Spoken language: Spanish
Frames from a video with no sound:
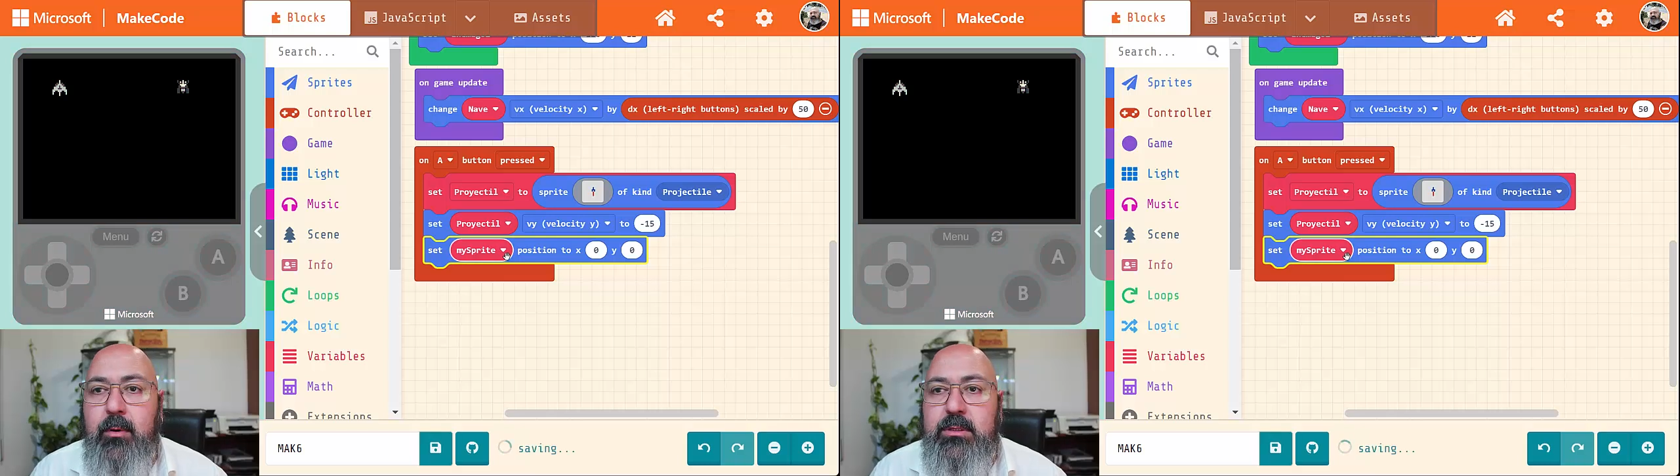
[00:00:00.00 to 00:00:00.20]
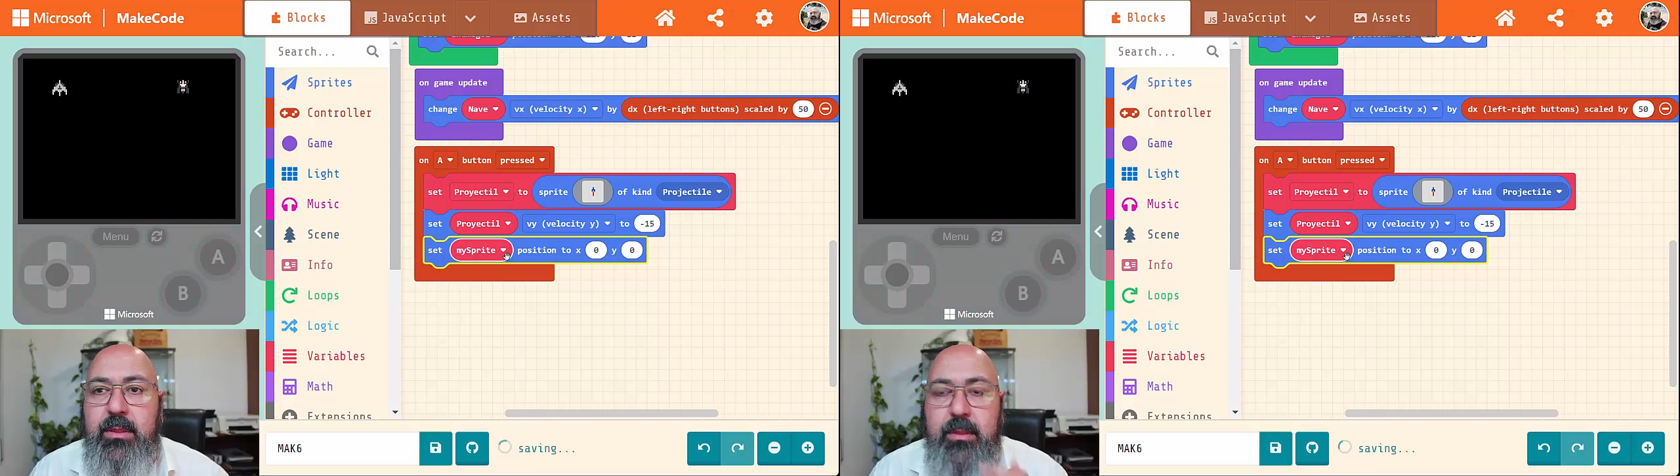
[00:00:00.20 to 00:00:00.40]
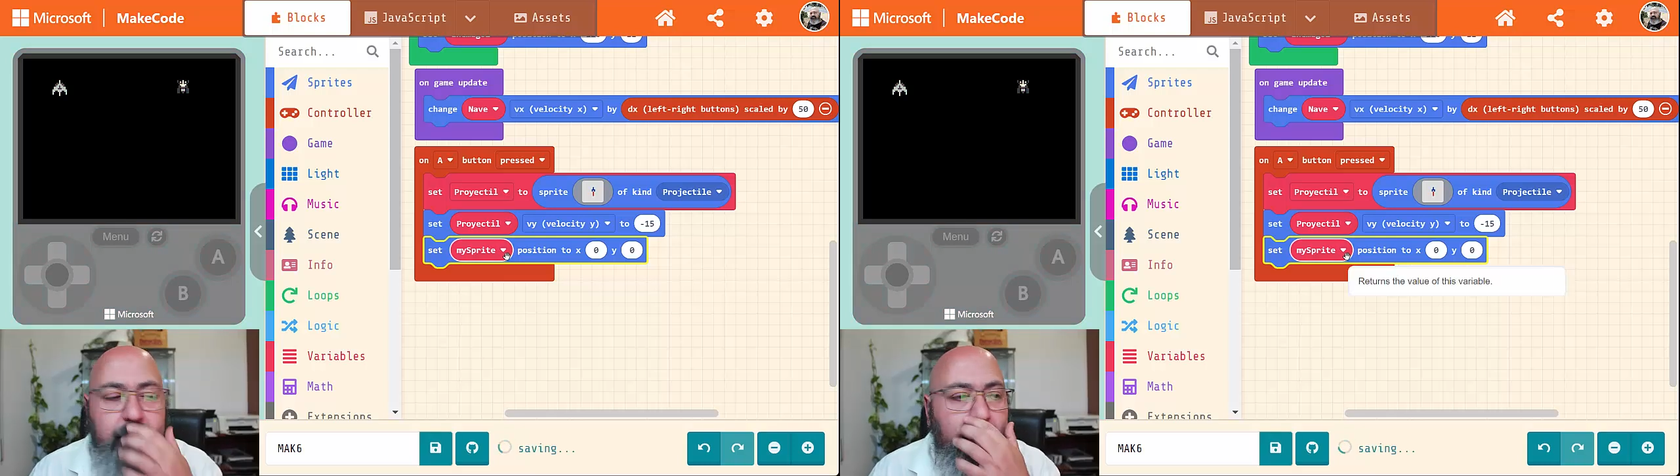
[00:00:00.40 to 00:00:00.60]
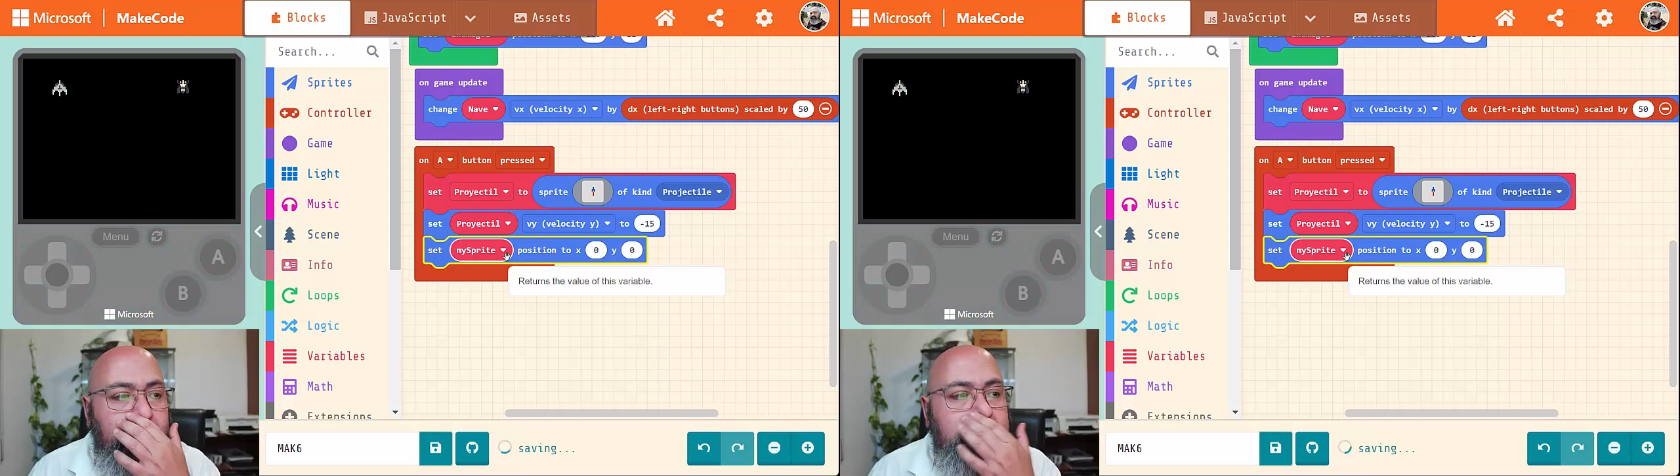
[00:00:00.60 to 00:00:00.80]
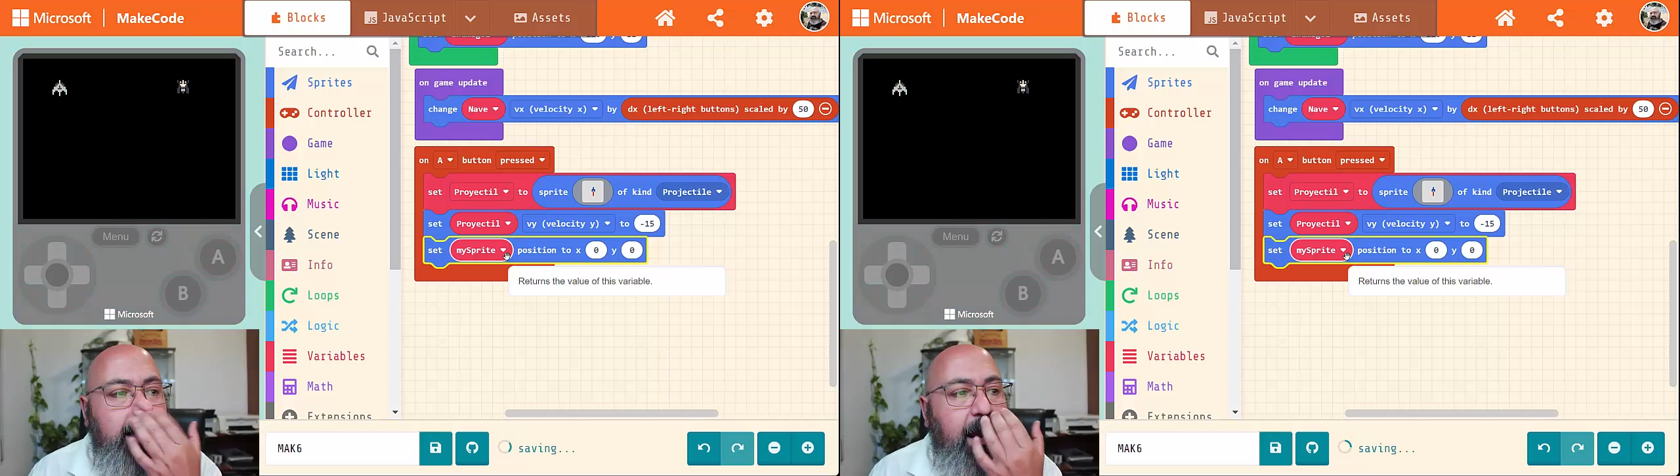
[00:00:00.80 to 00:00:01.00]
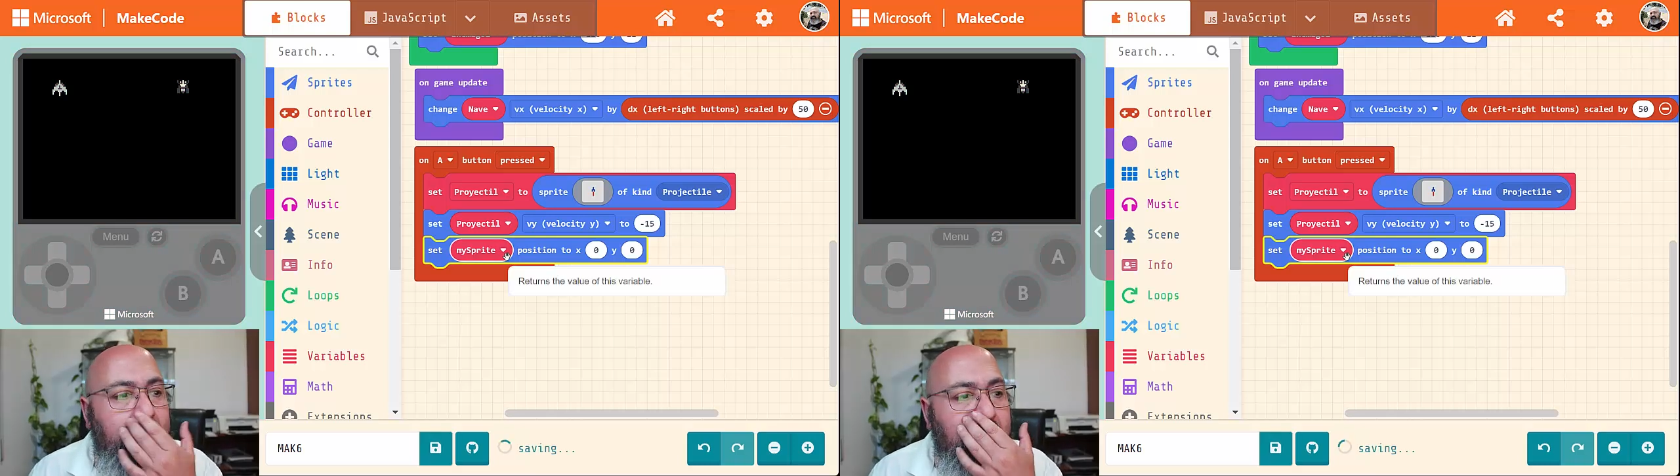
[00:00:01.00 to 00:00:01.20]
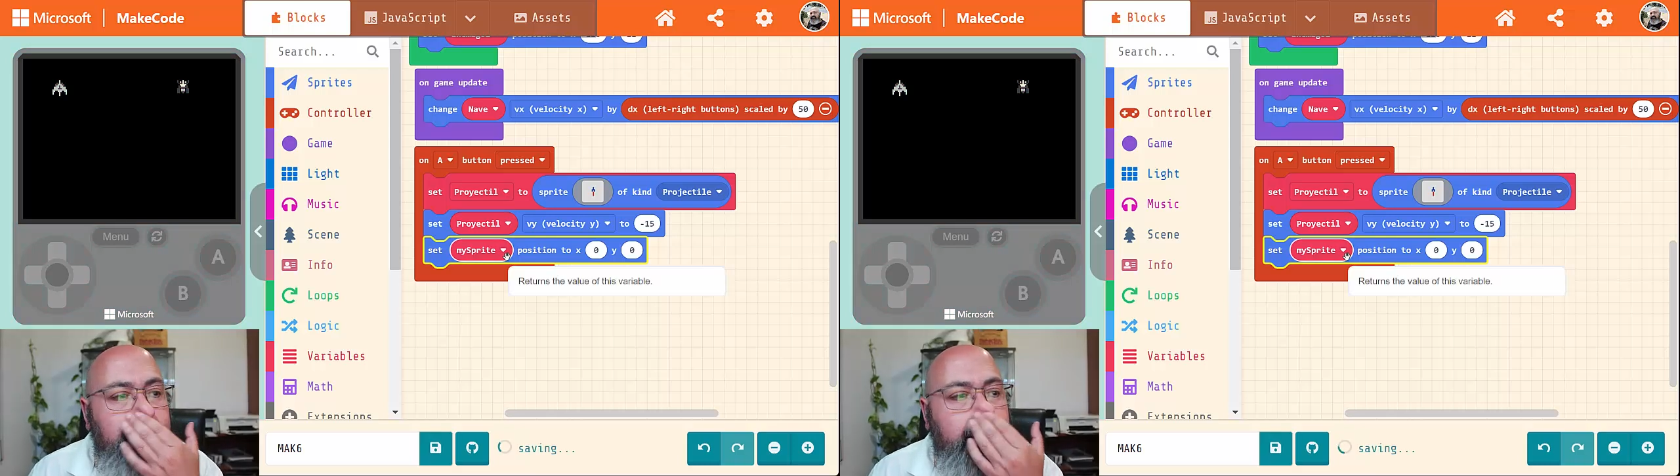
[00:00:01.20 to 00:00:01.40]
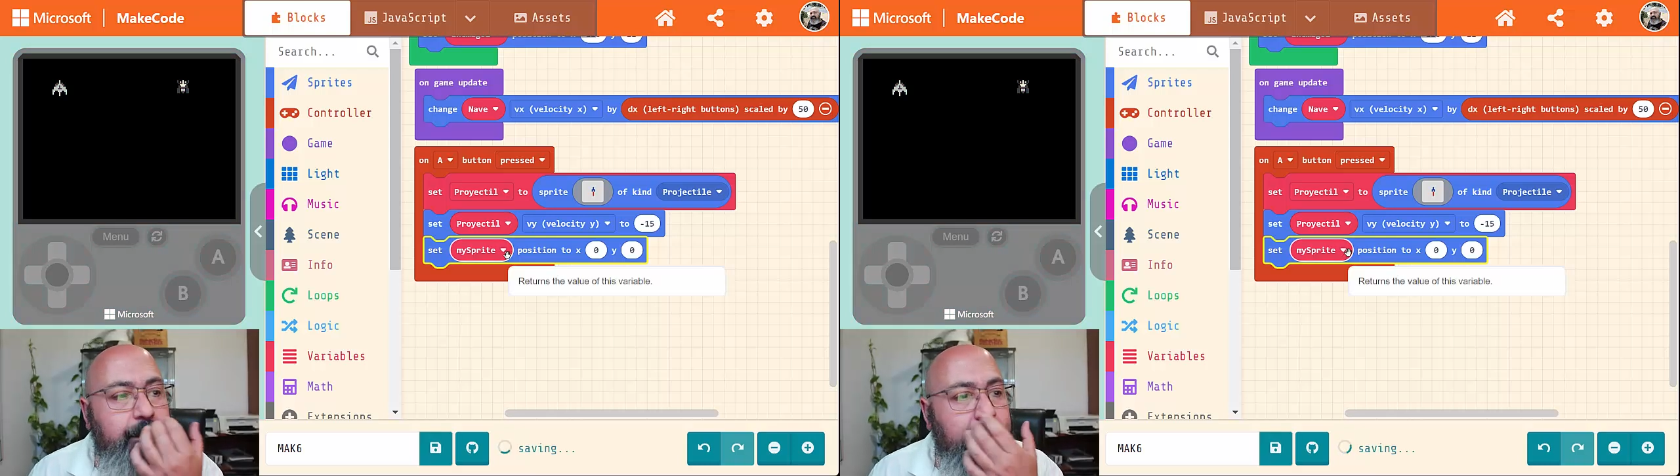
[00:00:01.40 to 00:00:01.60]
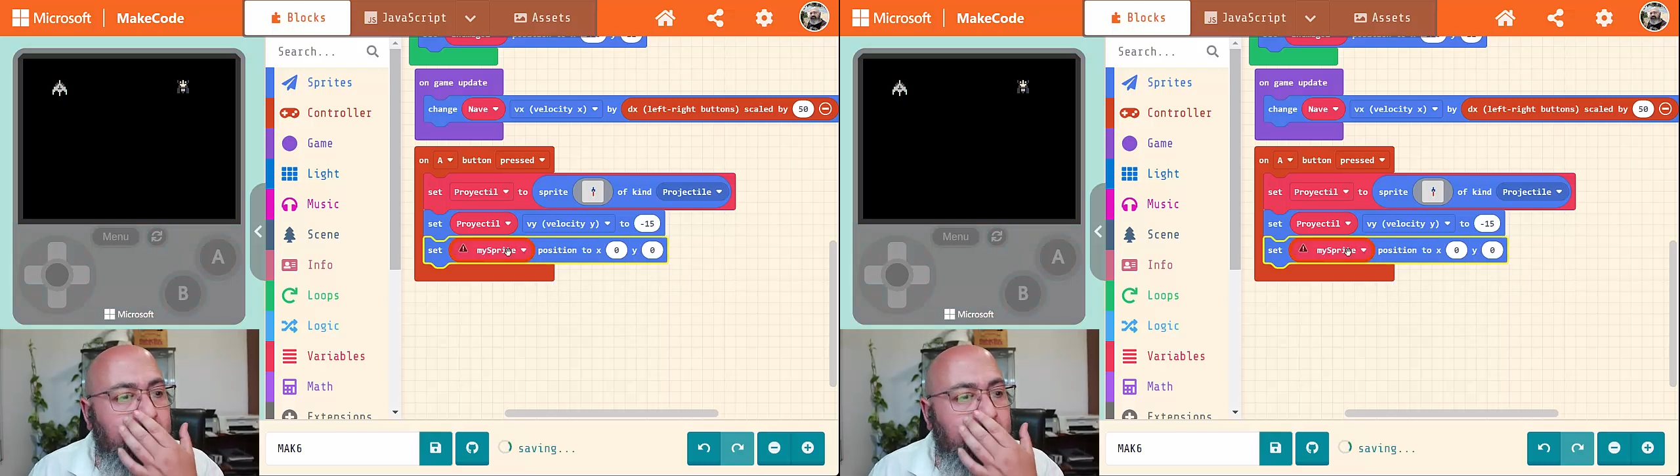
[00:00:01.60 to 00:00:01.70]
posición donde está la nave.